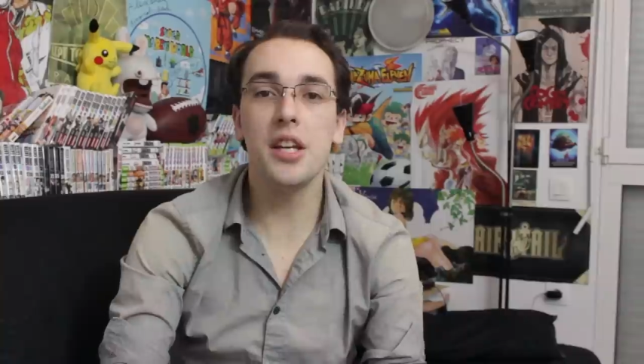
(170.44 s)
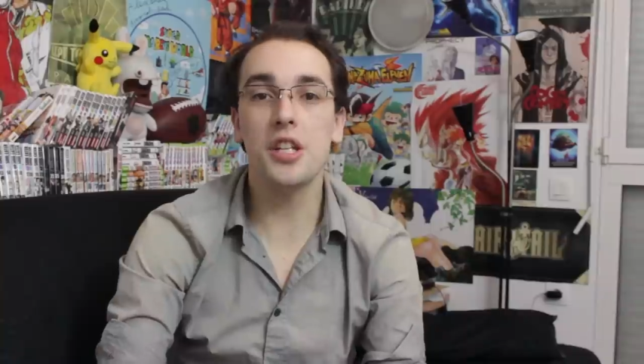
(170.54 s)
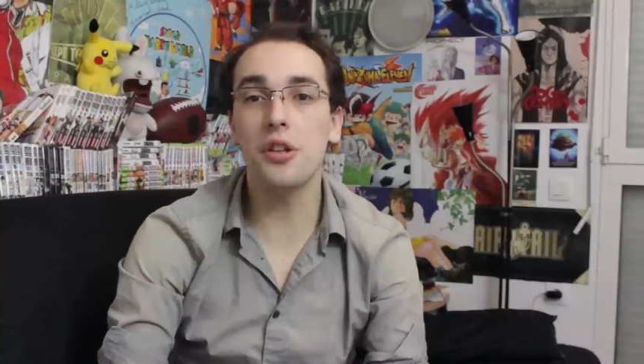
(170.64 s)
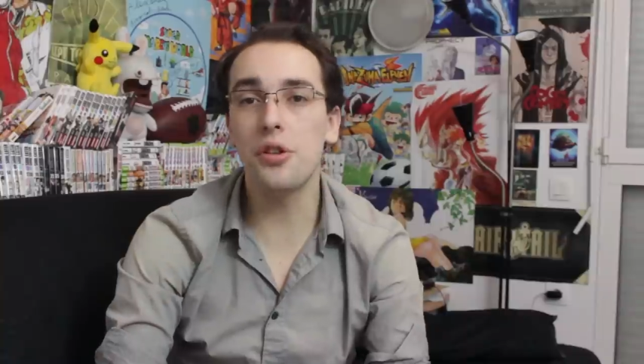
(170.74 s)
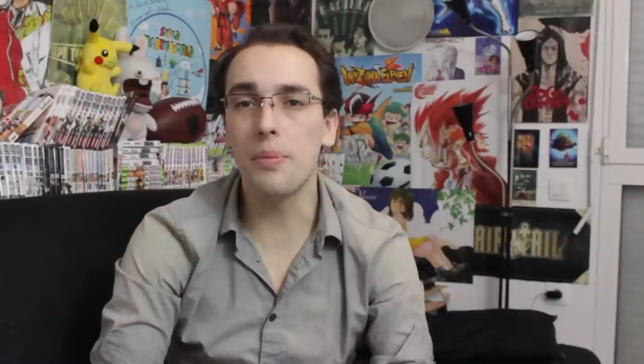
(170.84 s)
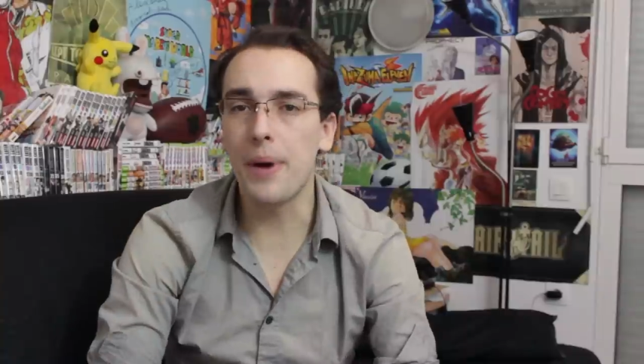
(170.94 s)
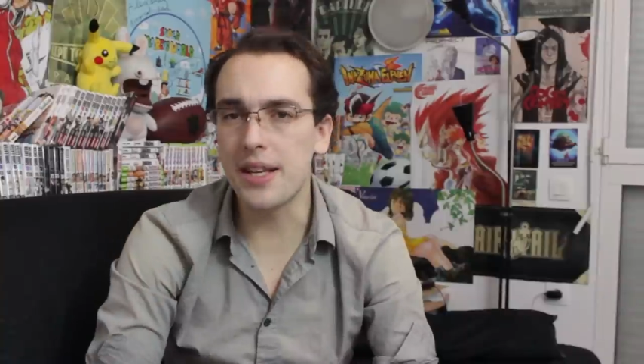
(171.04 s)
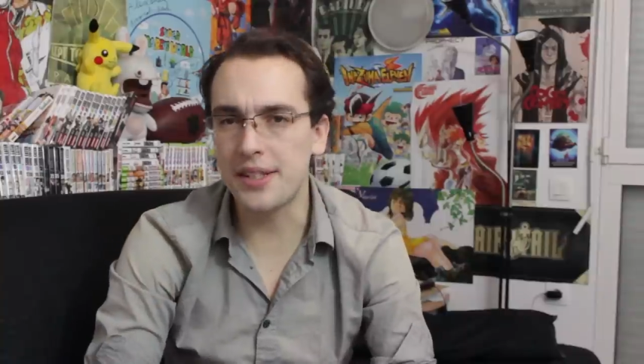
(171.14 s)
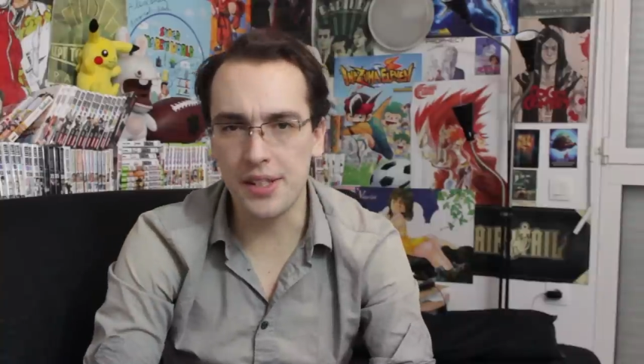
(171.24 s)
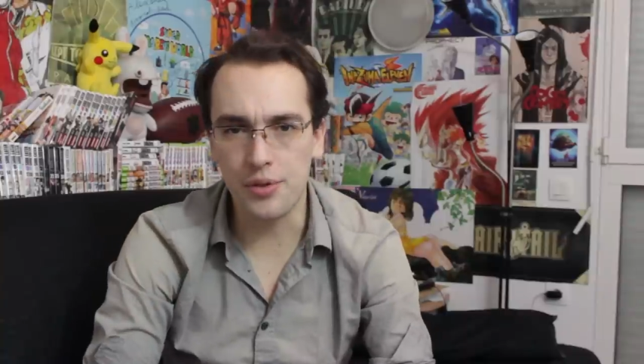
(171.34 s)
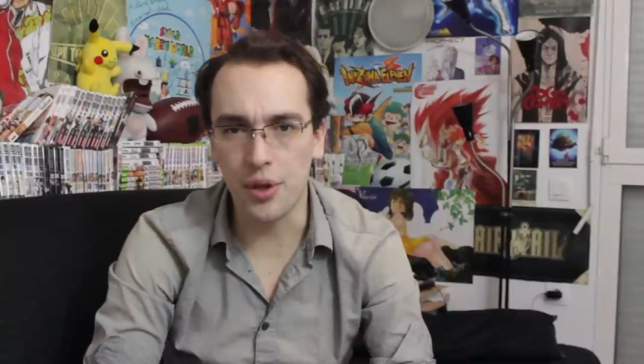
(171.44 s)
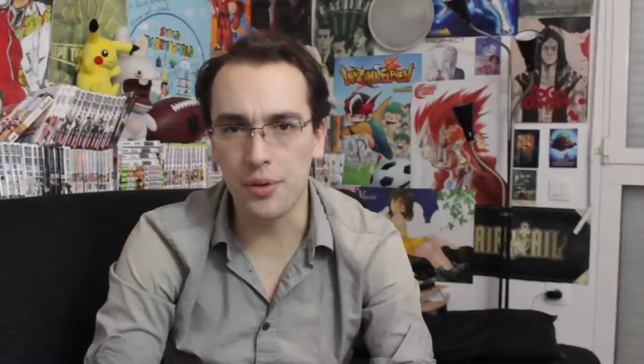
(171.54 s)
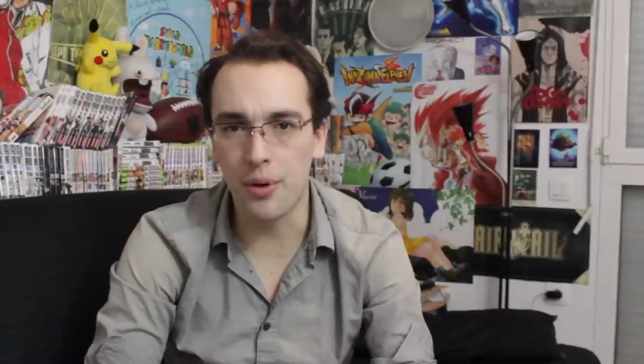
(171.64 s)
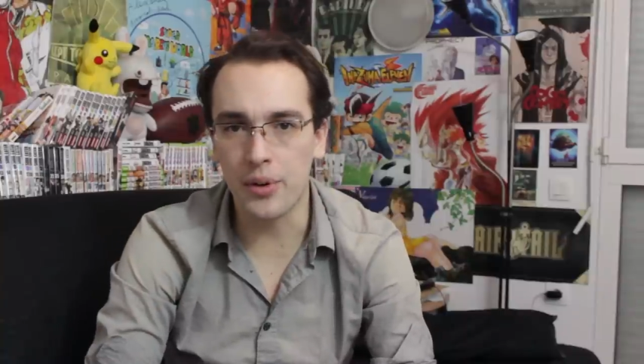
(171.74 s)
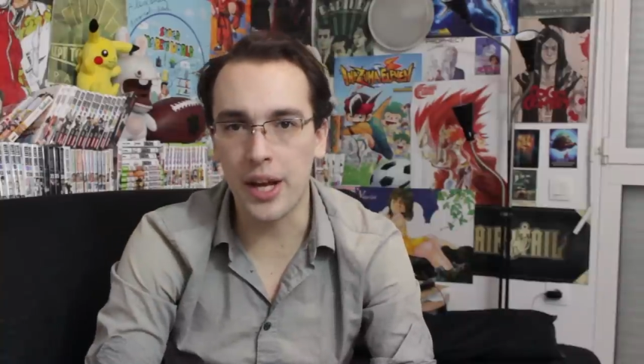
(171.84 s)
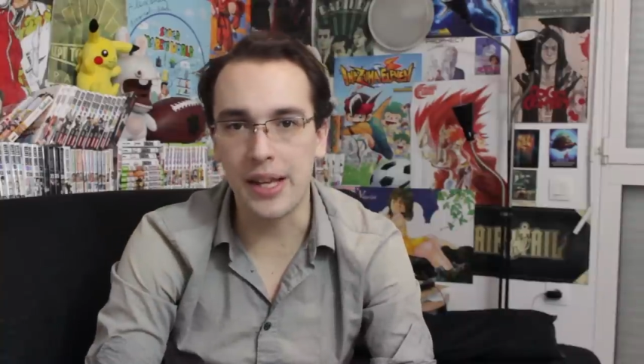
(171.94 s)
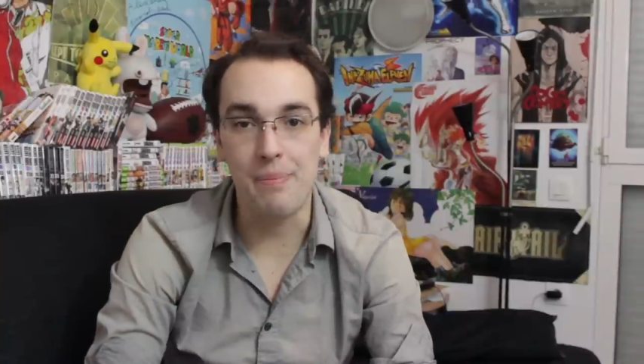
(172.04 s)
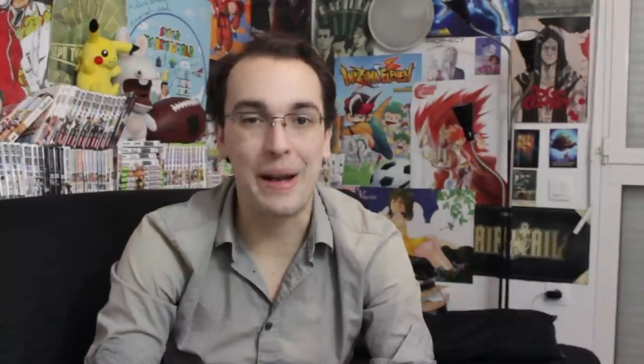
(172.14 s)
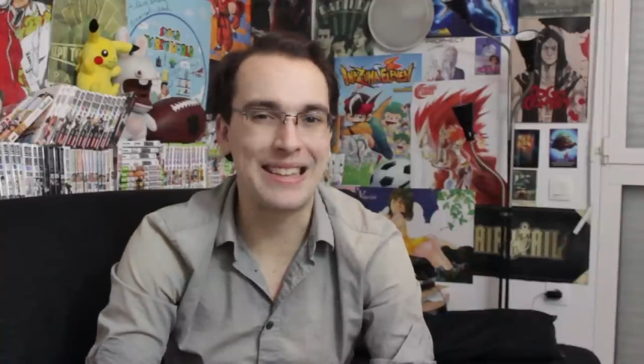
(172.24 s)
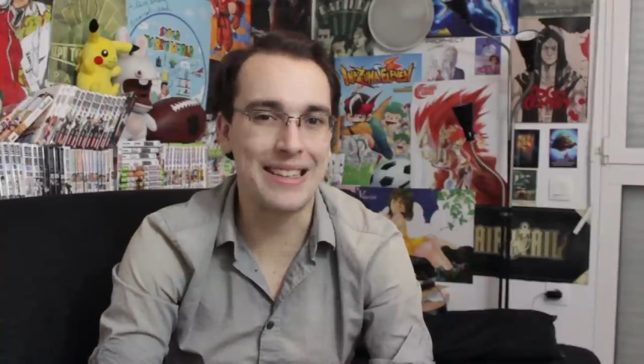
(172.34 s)
Déjà que de base, l'histoire du manga
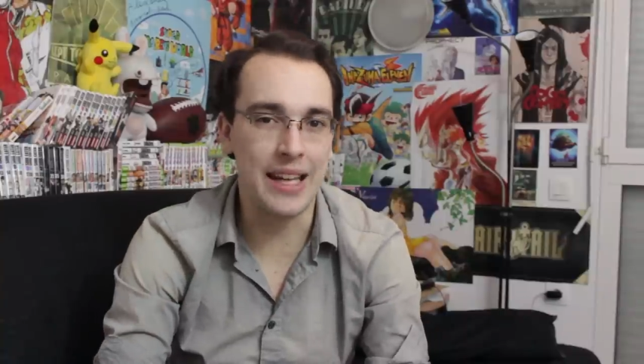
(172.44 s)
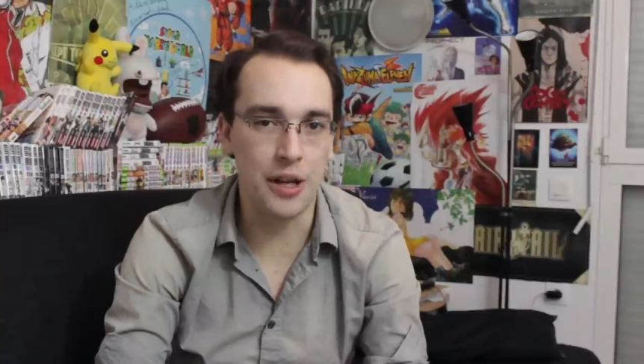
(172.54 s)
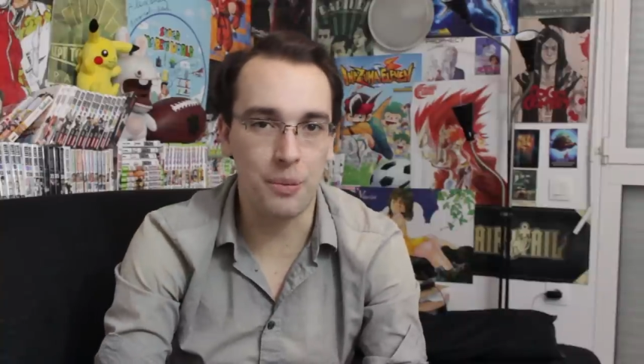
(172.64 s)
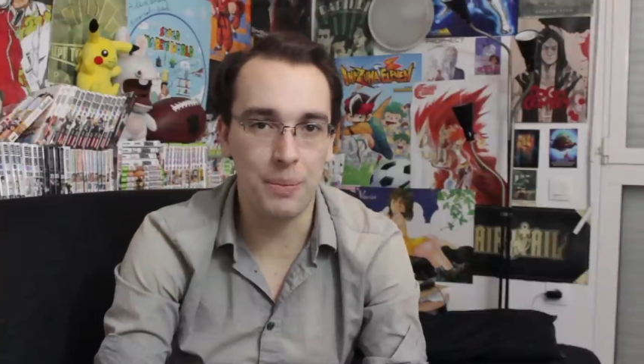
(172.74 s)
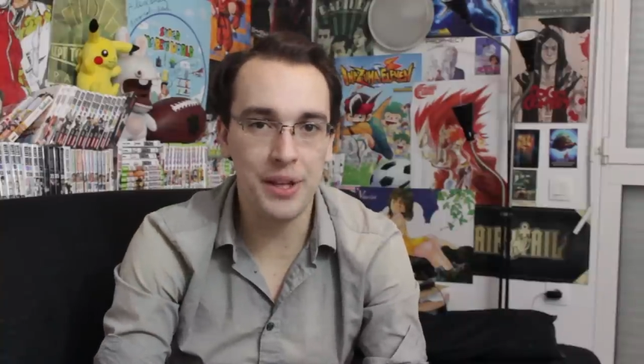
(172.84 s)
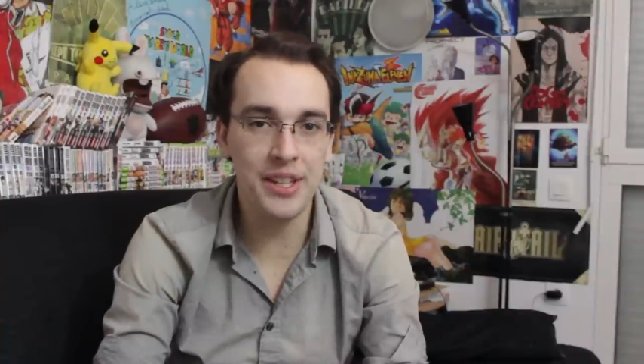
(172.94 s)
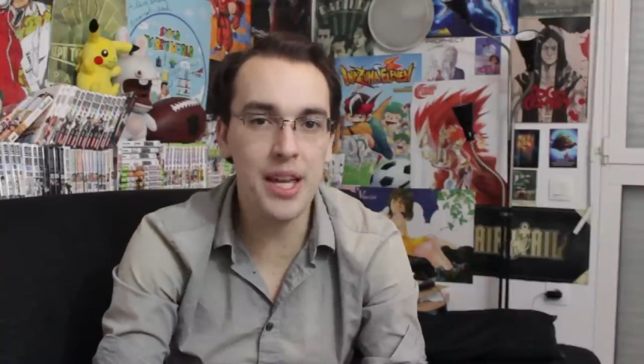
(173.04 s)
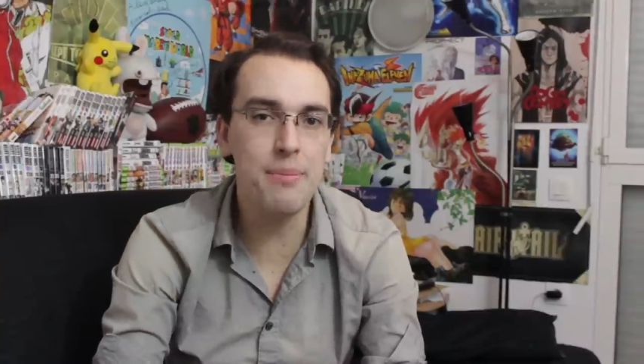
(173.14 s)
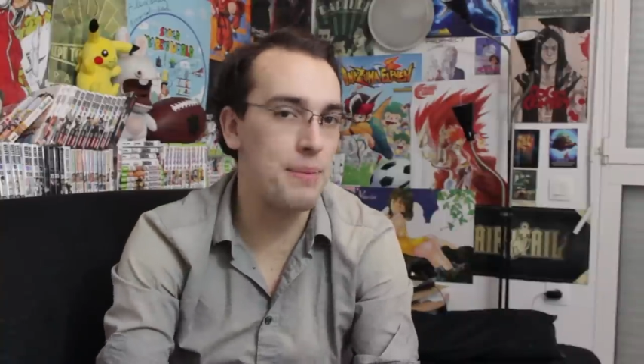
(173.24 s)
n'est pas très compliquée,